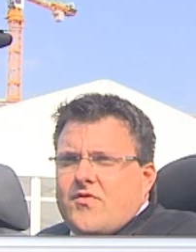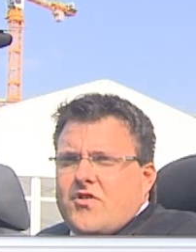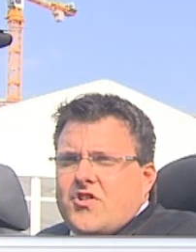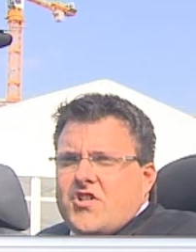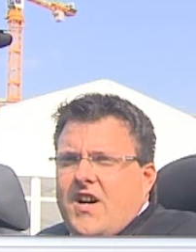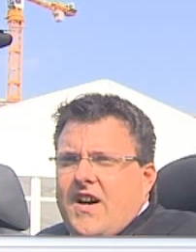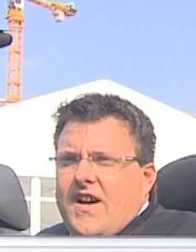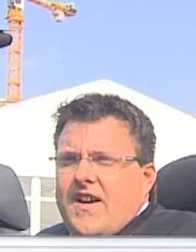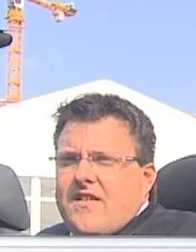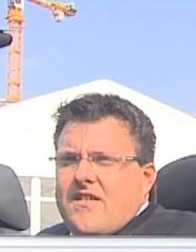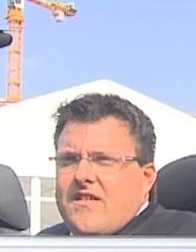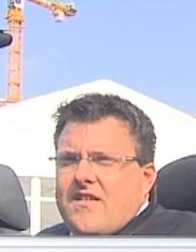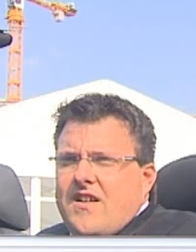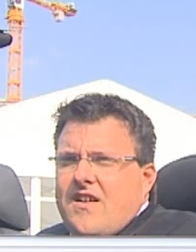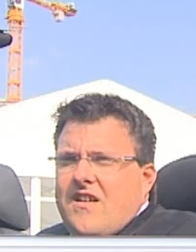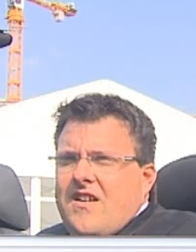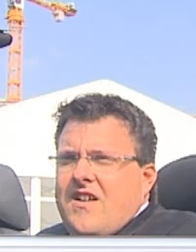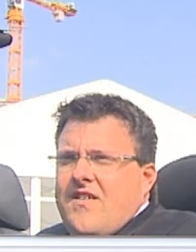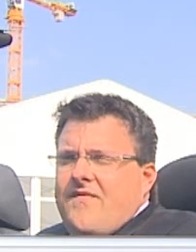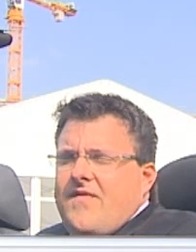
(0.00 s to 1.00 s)
entscheiden.
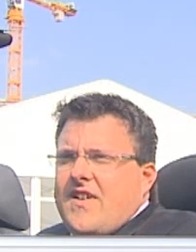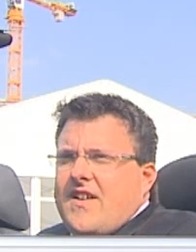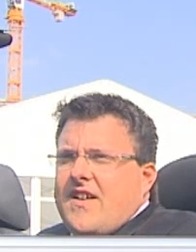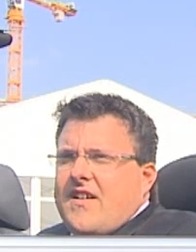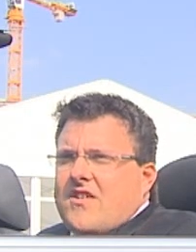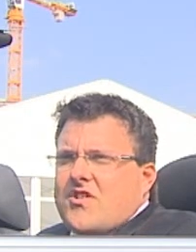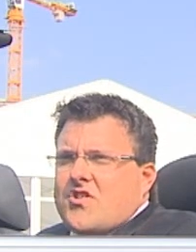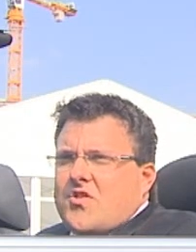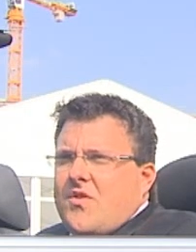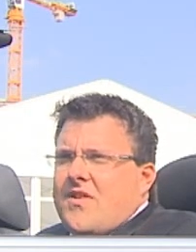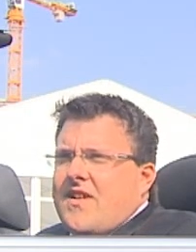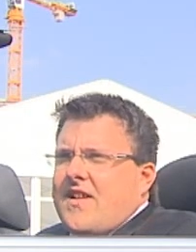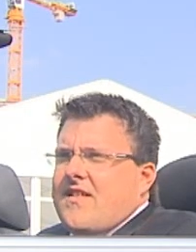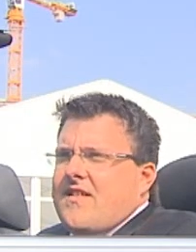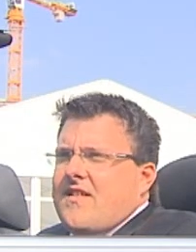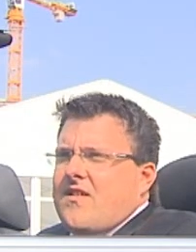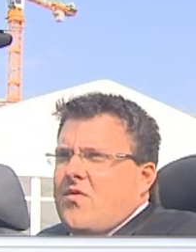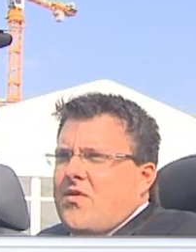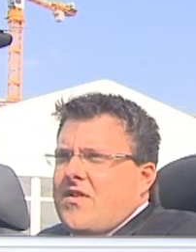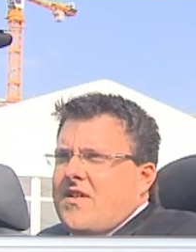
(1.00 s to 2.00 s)
Ja. Wir denken schon, dass
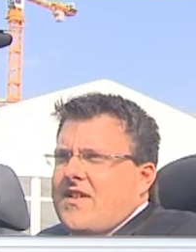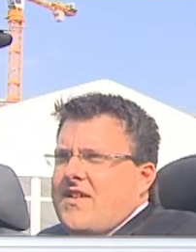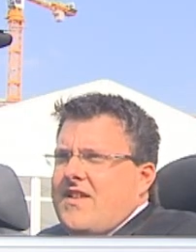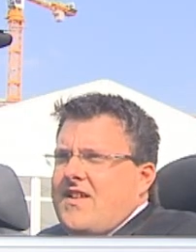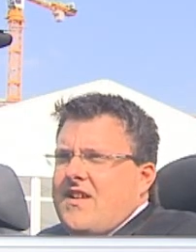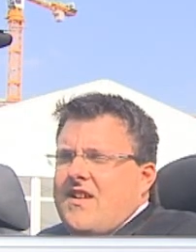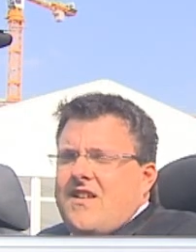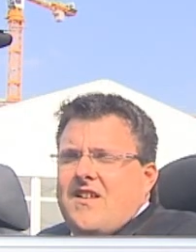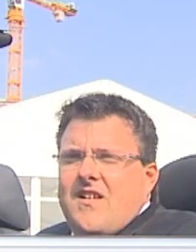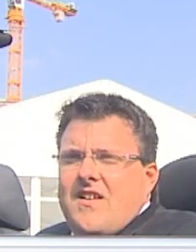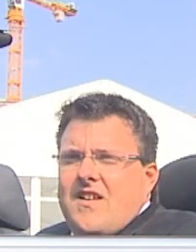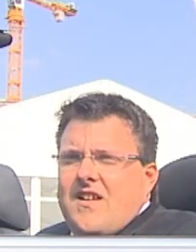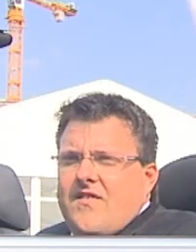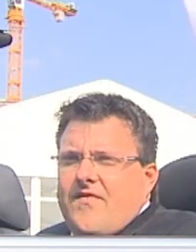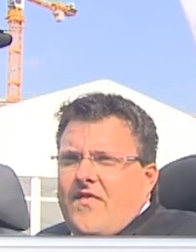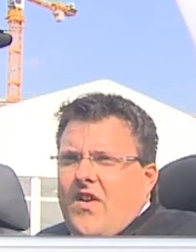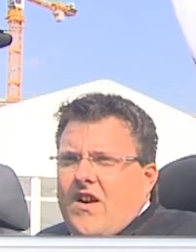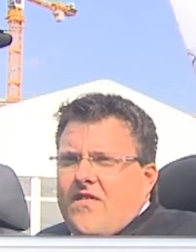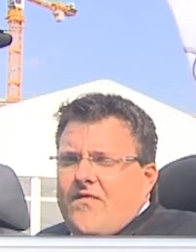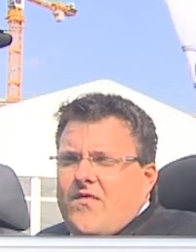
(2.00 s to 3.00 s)
die Kunden hier in
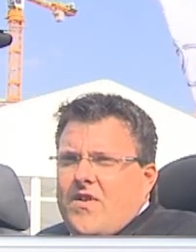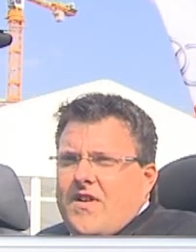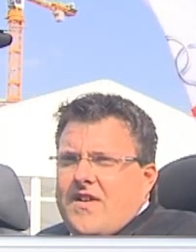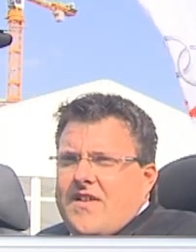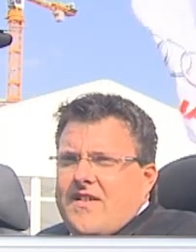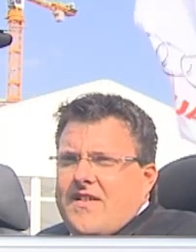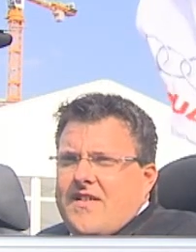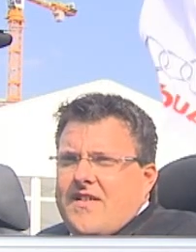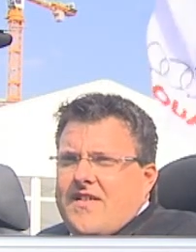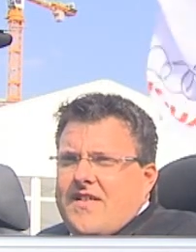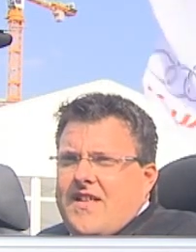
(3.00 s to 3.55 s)
Frankfurt äh,